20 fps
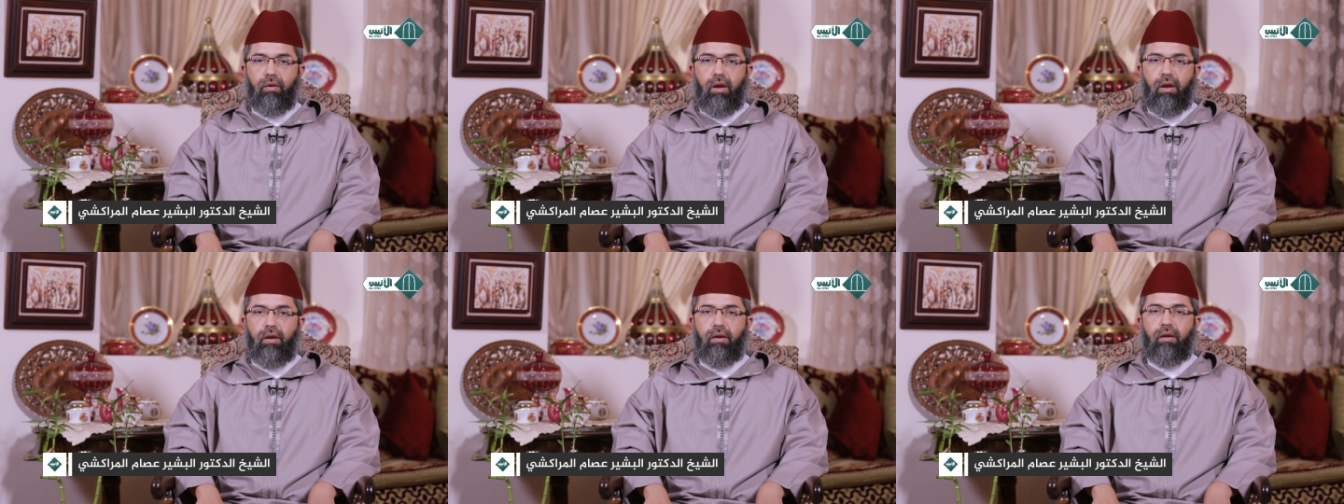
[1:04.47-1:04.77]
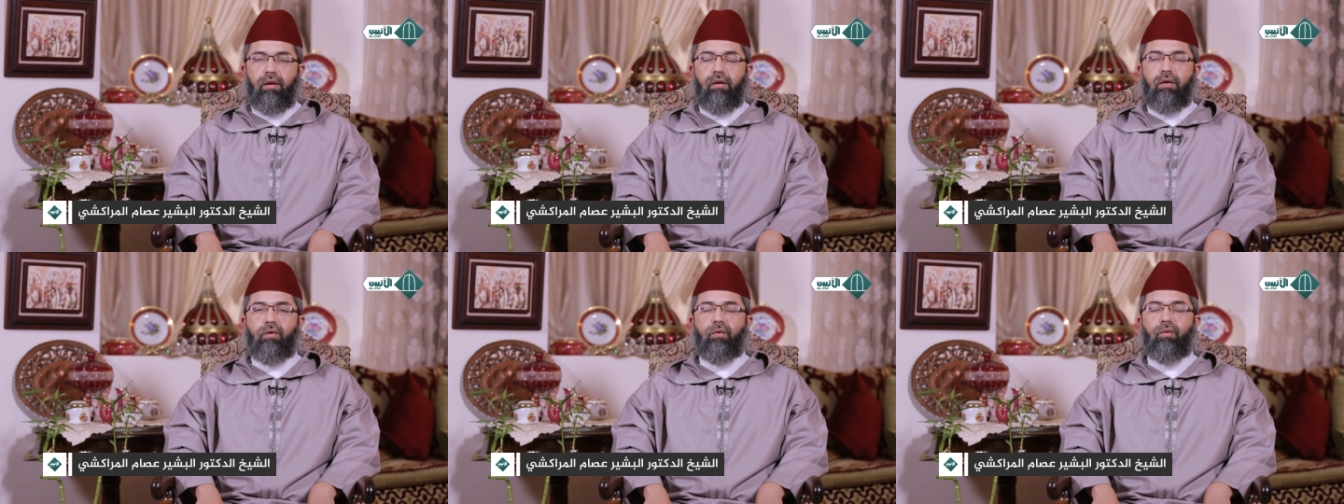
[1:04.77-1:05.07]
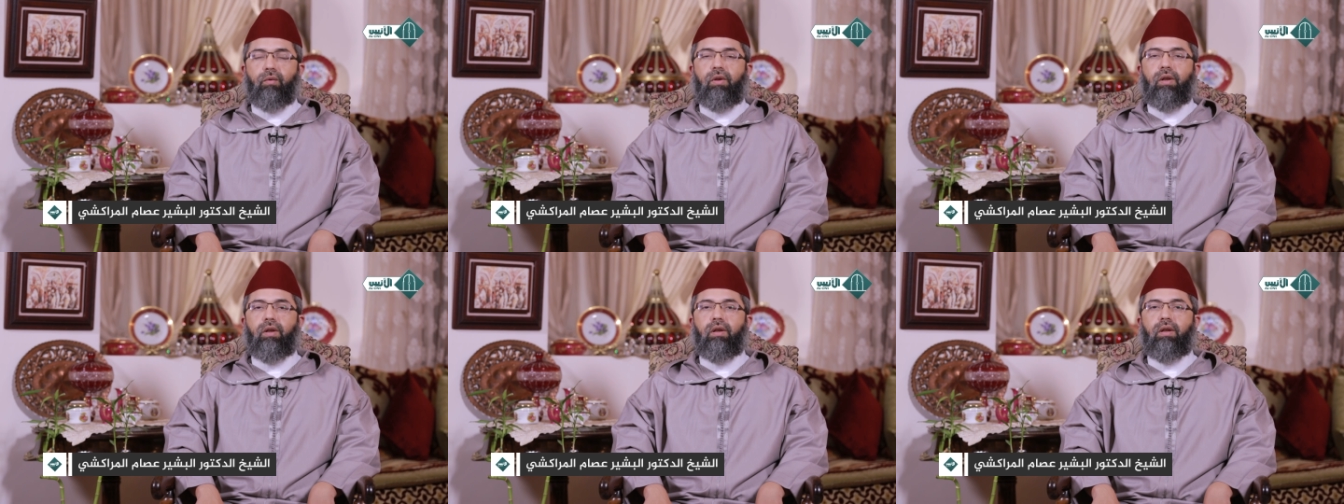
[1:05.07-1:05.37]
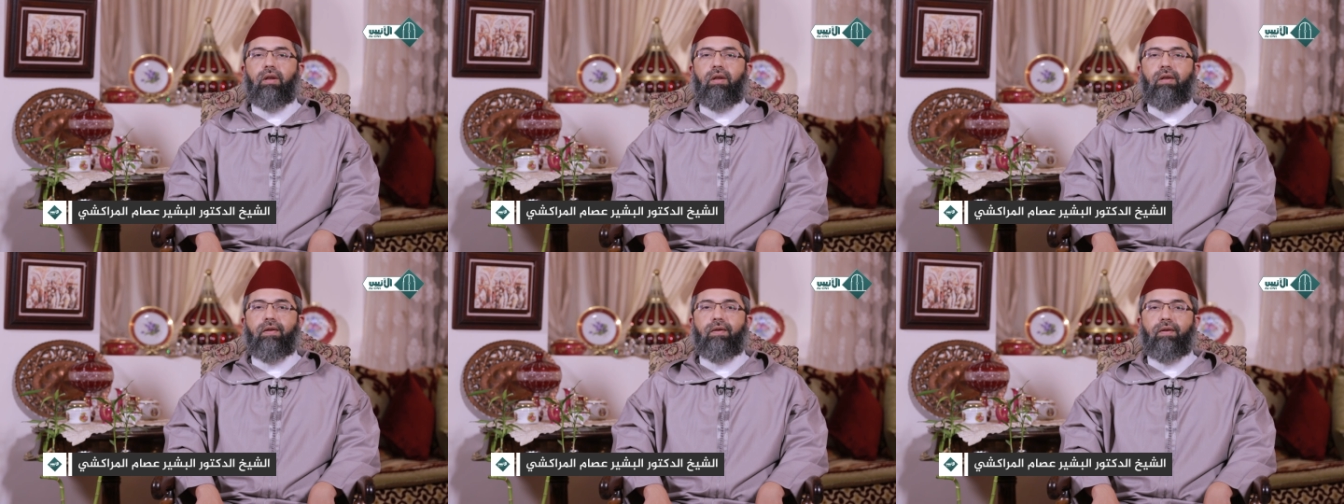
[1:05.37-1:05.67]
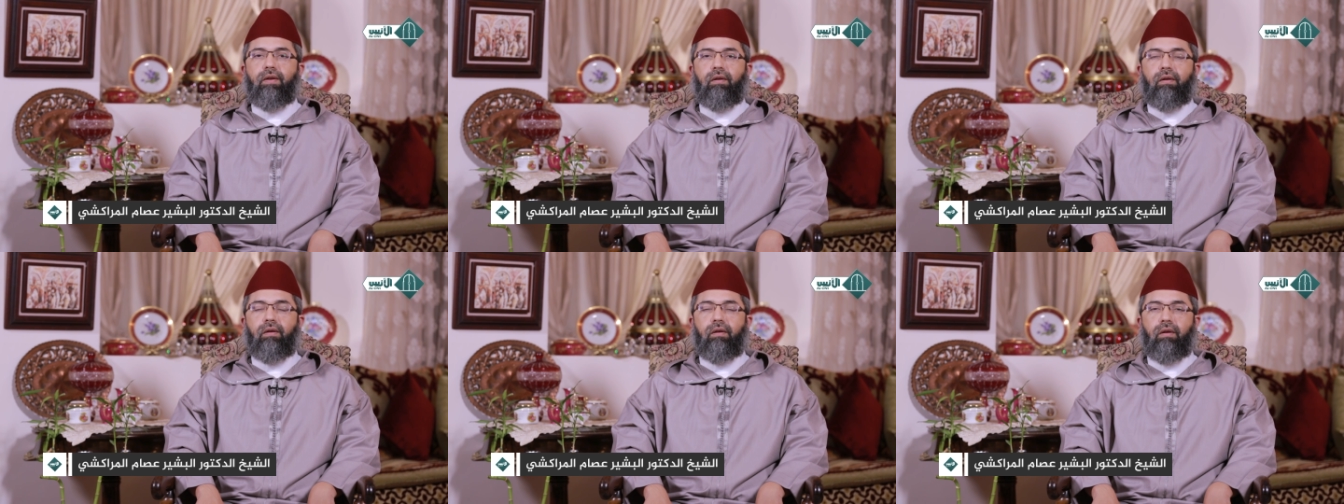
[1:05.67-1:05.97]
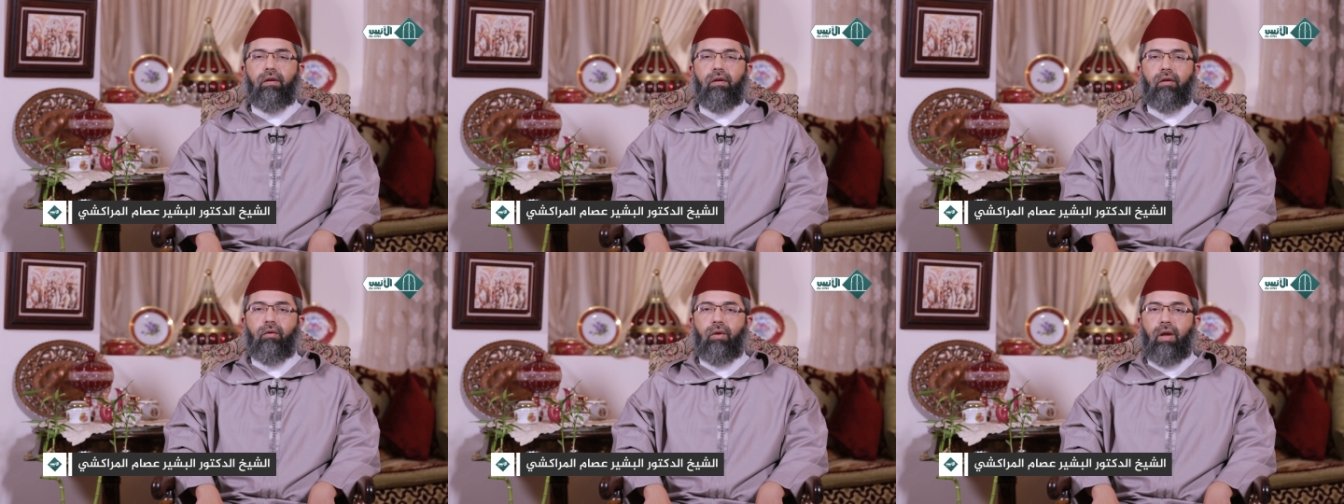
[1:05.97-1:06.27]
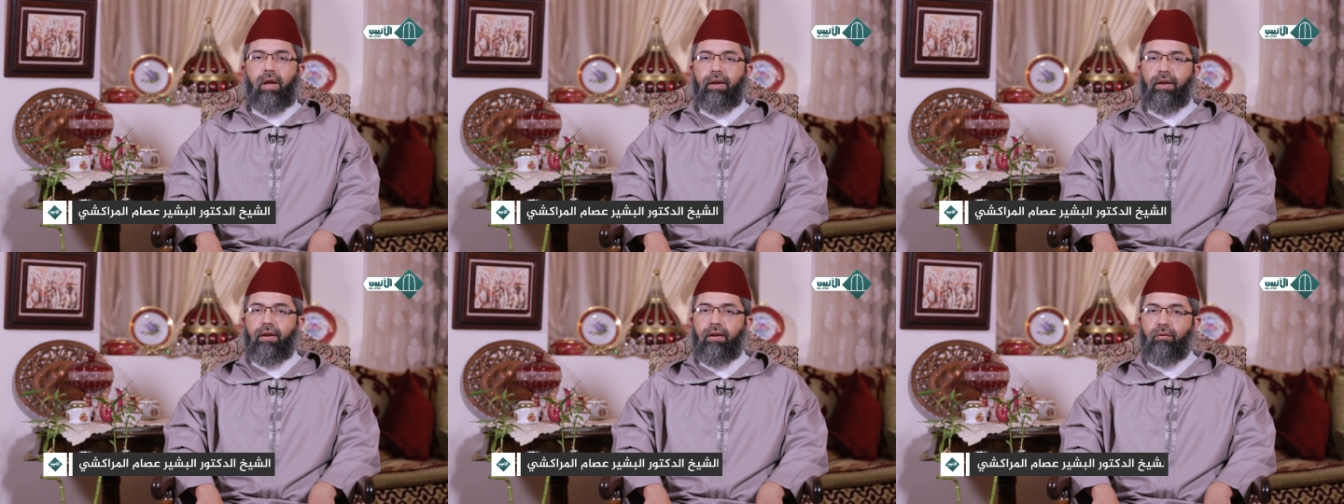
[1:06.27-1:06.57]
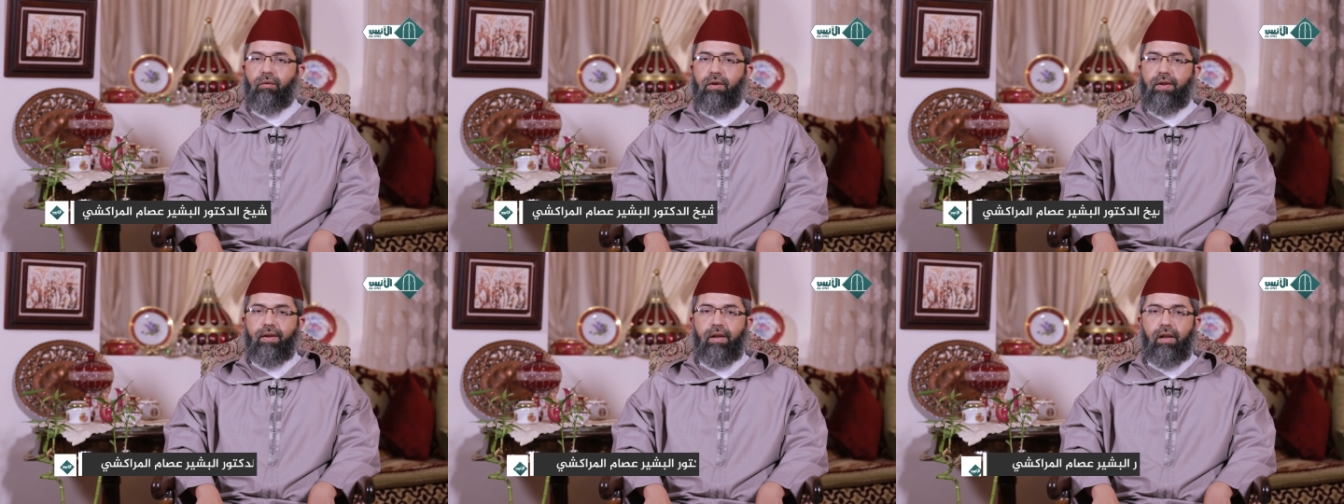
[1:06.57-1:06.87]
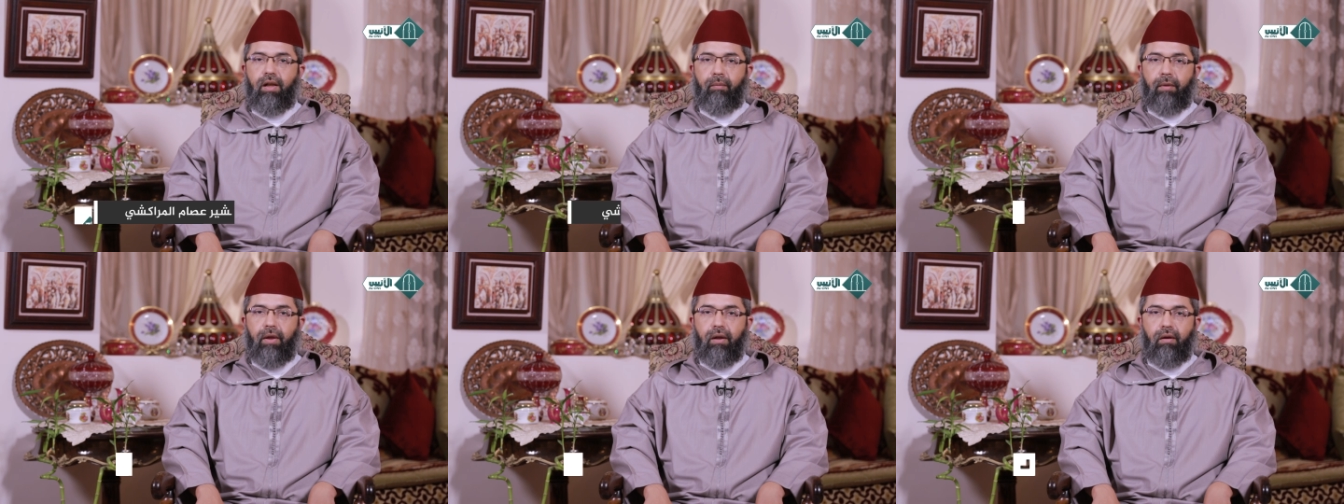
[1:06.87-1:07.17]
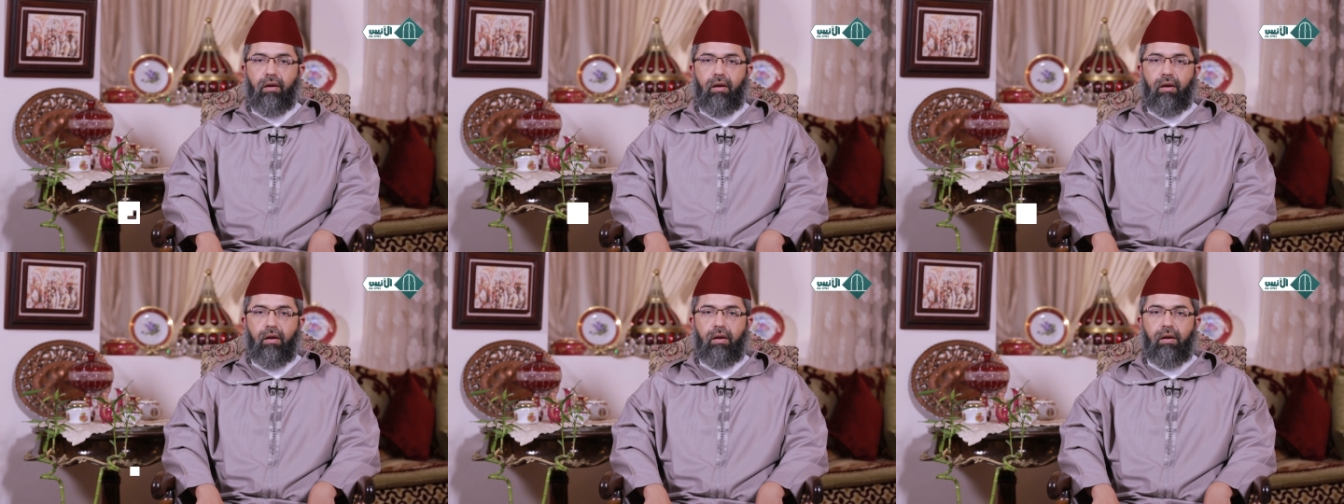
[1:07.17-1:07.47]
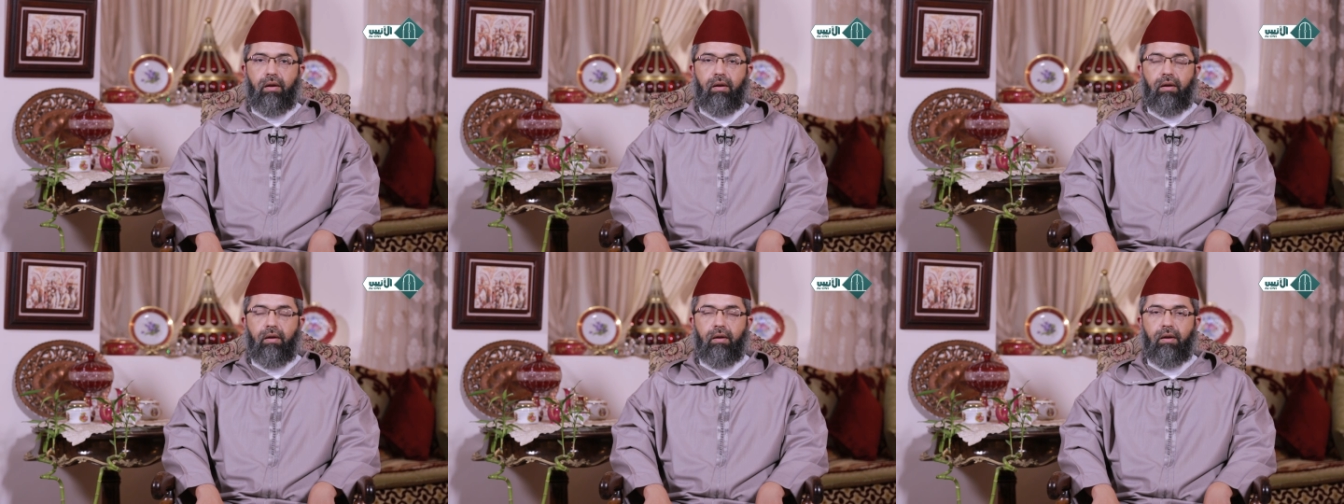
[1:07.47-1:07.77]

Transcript: ان رسول الله صلى الله عليه وسلم قال